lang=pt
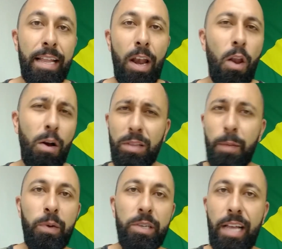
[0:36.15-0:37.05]
Logo
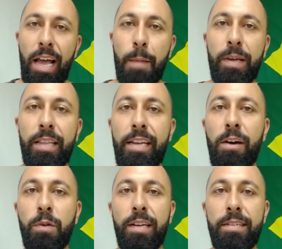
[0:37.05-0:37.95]
depois da época da
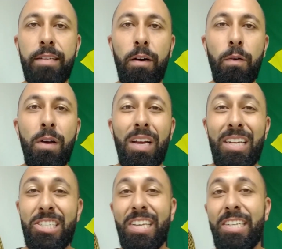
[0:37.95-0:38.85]
inauguração,
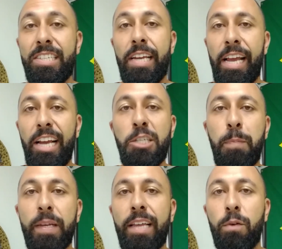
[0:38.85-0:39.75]
stand
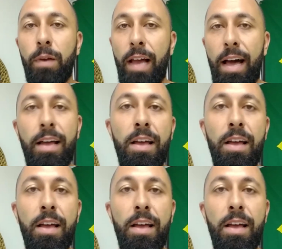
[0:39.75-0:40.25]
espetacular,